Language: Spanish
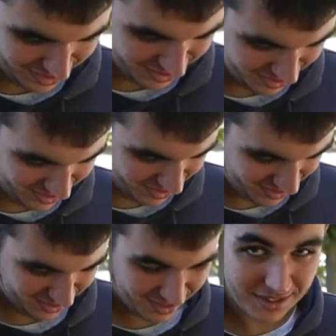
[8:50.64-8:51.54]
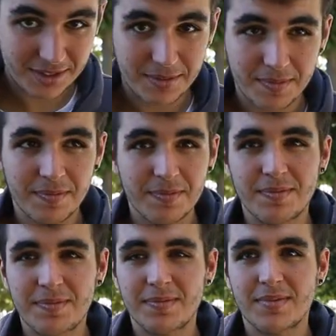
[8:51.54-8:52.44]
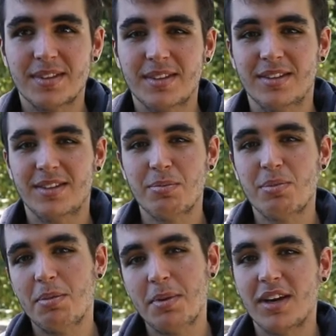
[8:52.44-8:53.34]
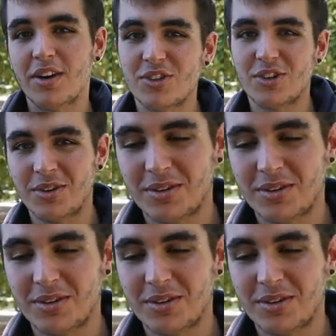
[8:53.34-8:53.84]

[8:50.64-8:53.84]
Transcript: Bueno, ¿qué te parece que te haga cruzar la carretera? Un poco peligroso.